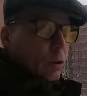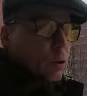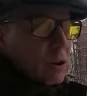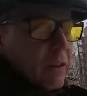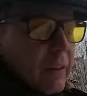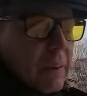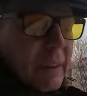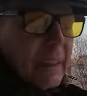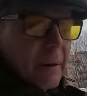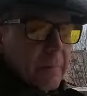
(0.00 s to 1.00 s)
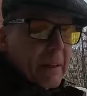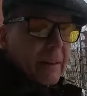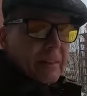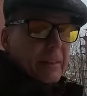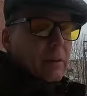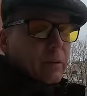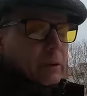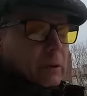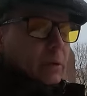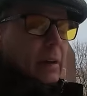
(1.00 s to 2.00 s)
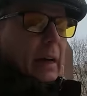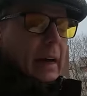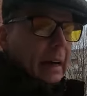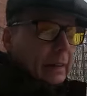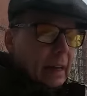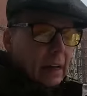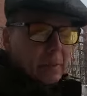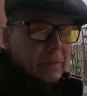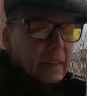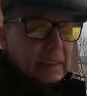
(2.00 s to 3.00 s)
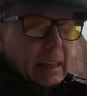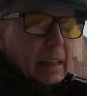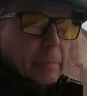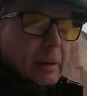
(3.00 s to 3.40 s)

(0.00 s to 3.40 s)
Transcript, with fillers: кто же в Выборге опирался на логику? Нами владели